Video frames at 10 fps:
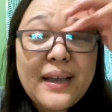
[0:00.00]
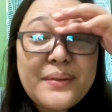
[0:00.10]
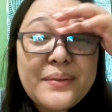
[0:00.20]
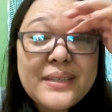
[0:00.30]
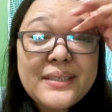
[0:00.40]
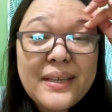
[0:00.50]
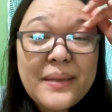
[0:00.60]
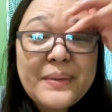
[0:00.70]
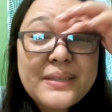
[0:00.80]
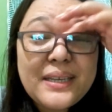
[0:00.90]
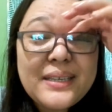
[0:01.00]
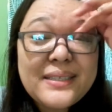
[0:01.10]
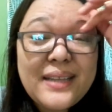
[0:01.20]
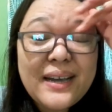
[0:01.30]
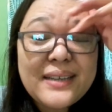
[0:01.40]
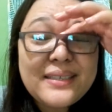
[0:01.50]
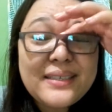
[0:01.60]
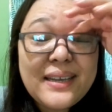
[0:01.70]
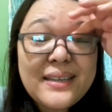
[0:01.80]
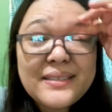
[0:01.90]
ano kasi, pag sa isda kasi
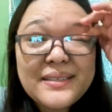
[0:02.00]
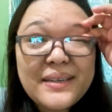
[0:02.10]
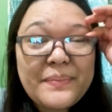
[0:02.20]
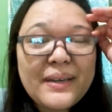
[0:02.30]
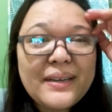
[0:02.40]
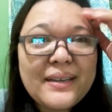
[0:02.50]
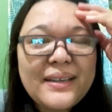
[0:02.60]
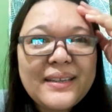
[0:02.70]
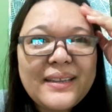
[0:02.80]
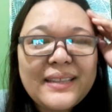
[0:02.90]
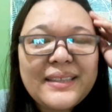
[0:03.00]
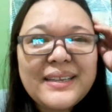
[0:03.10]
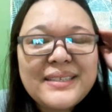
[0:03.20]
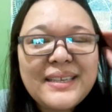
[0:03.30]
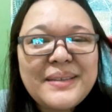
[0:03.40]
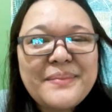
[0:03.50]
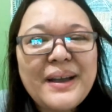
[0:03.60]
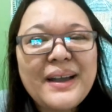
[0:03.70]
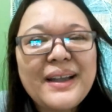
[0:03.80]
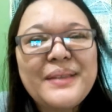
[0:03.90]
guys, kapag dati kasi, di
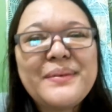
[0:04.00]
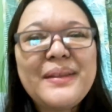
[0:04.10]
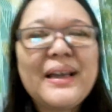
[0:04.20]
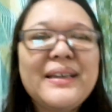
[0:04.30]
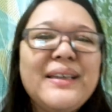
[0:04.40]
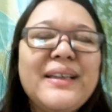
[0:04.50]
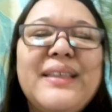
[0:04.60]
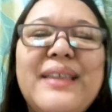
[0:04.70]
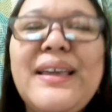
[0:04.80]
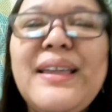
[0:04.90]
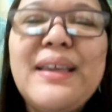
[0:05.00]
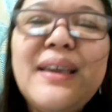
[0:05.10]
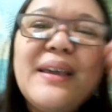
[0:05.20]
ba, ganun, laging ganyan.